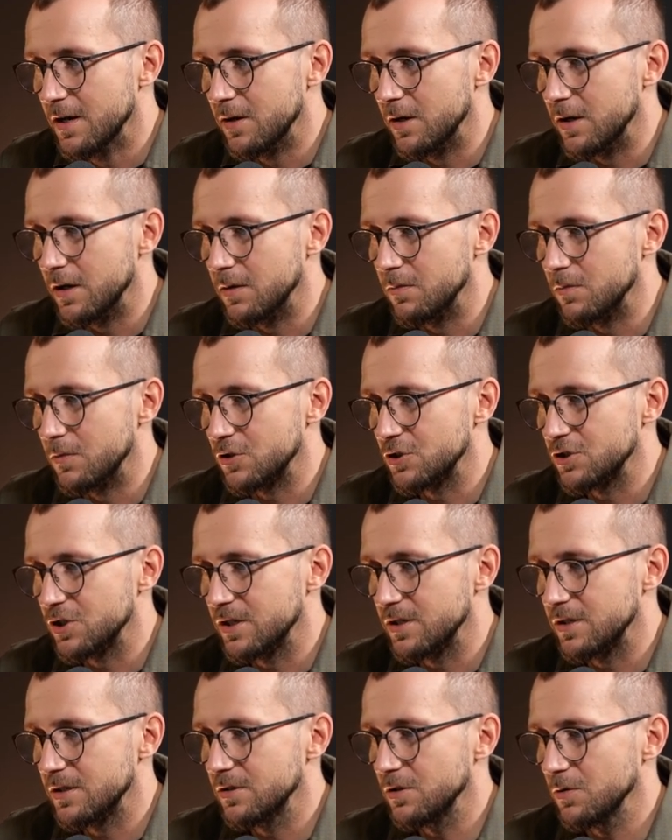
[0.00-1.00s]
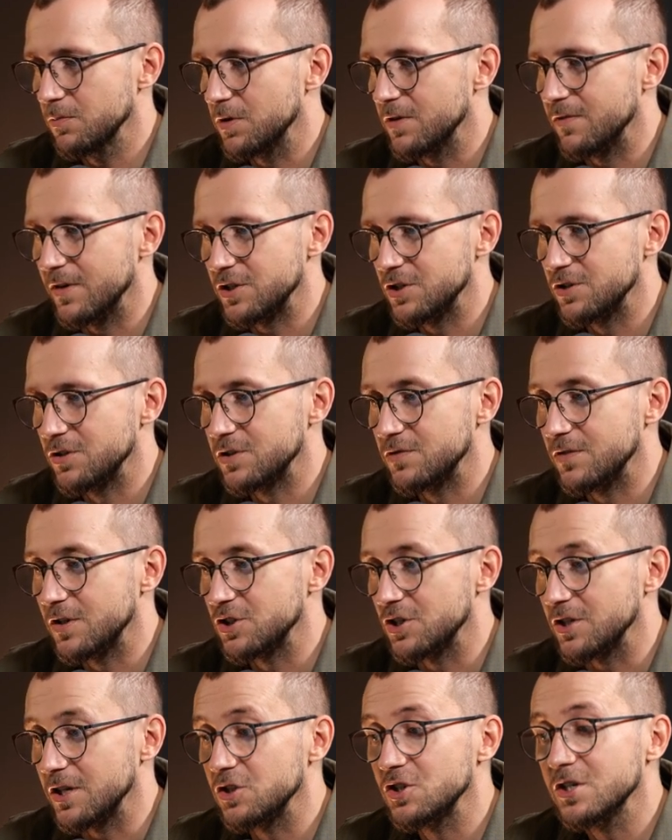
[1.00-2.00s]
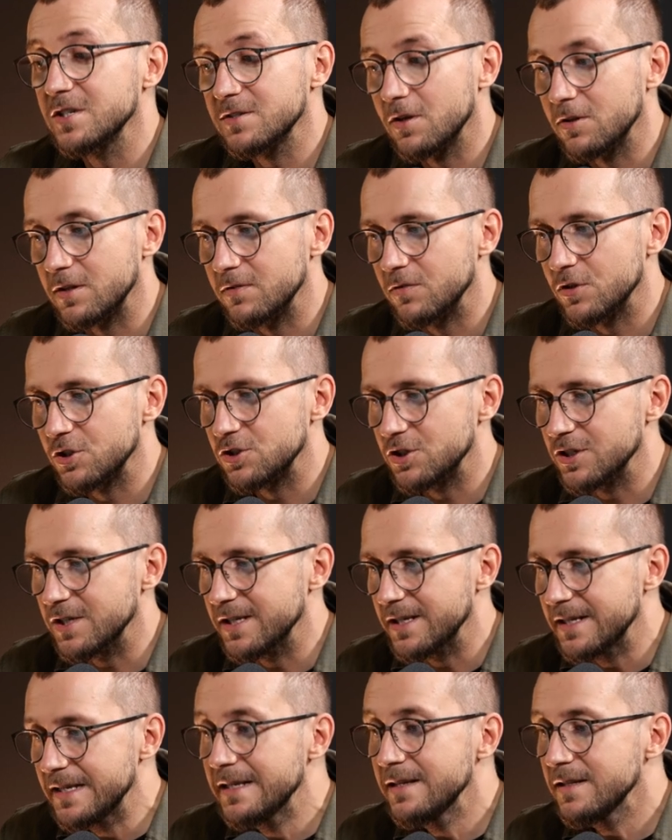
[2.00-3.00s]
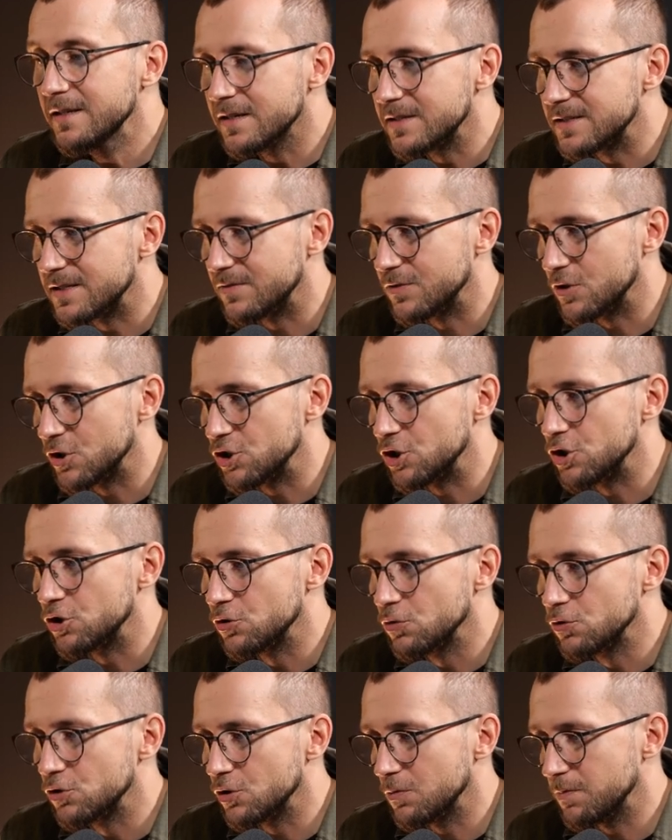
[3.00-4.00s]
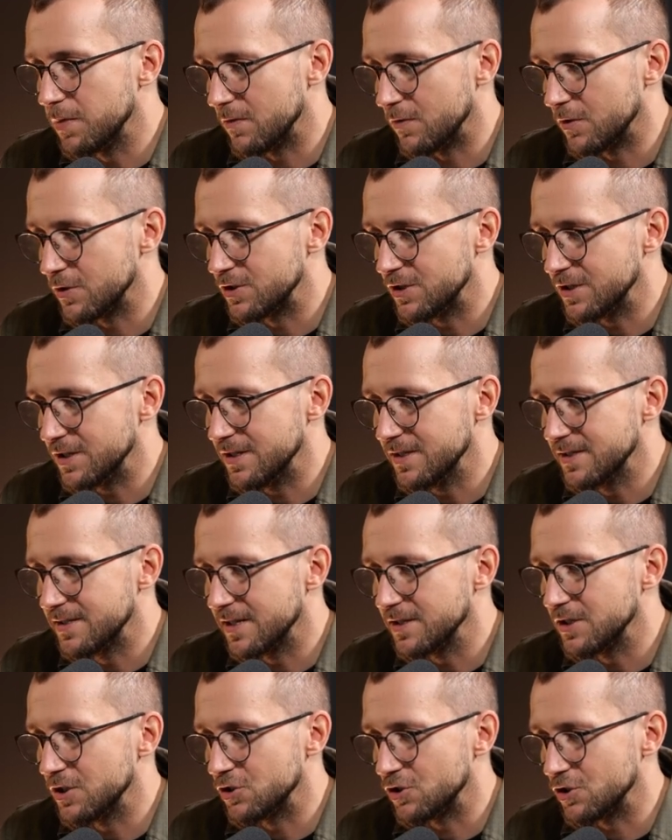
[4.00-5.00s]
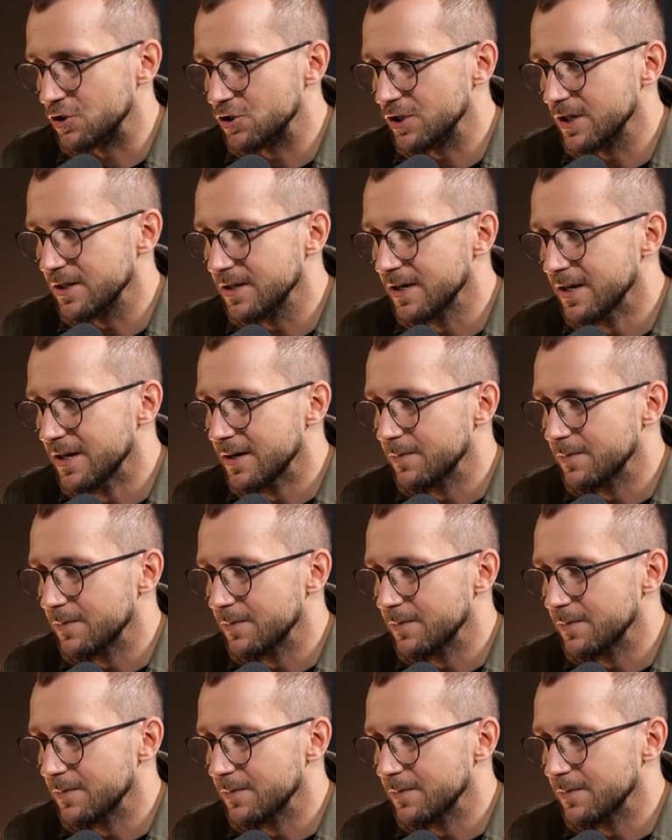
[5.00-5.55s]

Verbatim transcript: E, można to prowadzić do zwiększenia zwiększenia częstotliwości i intensywności susz, powodzi i zanieczyszczeń.